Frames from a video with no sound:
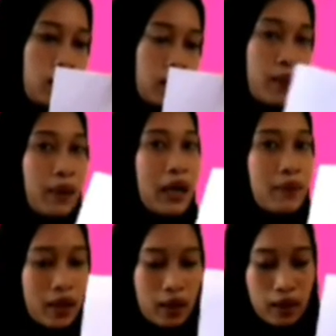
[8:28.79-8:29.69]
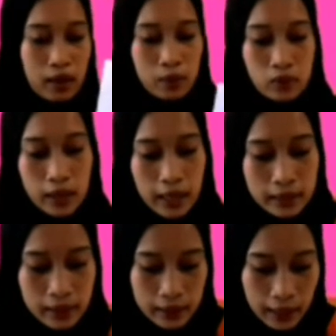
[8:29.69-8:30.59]
Oke paham ya anak-anak bunda?
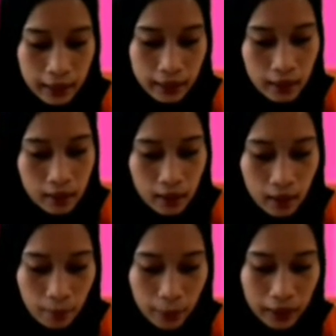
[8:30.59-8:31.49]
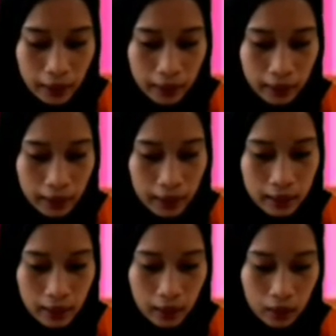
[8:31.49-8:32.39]
Jadi ada empat
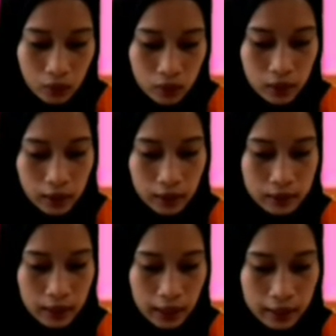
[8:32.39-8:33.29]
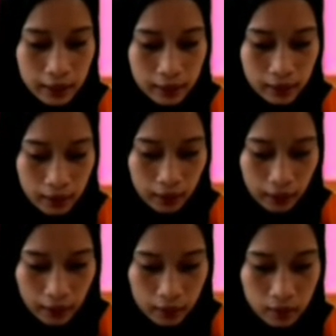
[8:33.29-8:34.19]
area yang harus dikerjakan nanti ya.